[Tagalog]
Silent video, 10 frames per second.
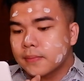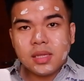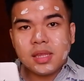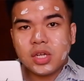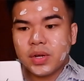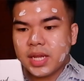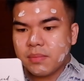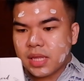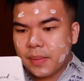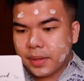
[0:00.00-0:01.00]
This
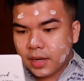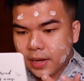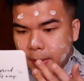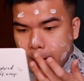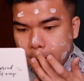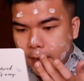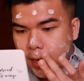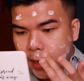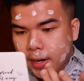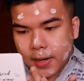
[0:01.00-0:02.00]
cream, sabi nila
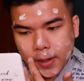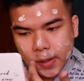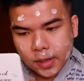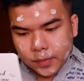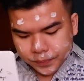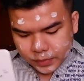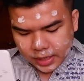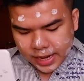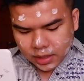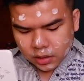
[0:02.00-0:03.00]

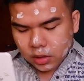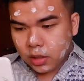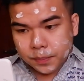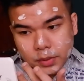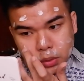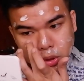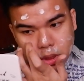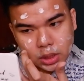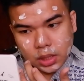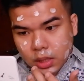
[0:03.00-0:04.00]
nakaka-lighten up daw
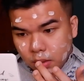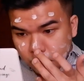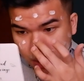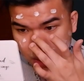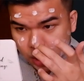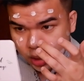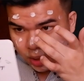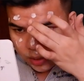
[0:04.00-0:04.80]
siya ng mga